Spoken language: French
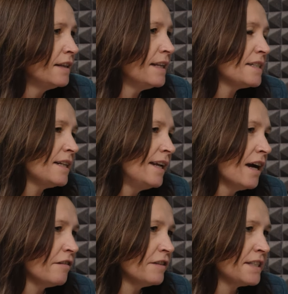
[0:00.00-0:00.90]
Nestlé
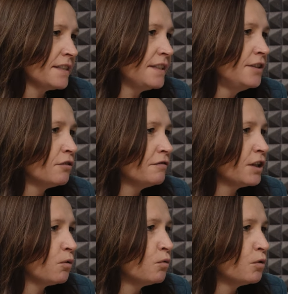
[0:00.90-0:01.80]
a investi
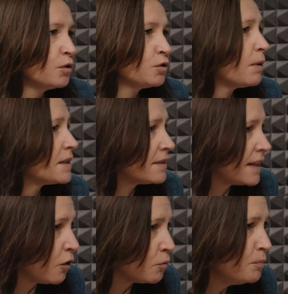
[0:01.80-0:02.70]
environ
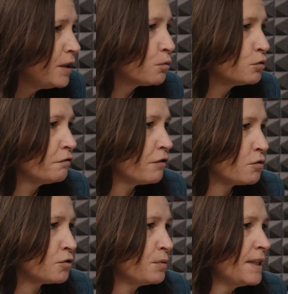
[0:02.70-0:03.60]
350 euh, millions de
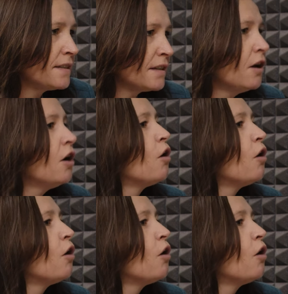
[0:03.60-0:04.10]
francs suisses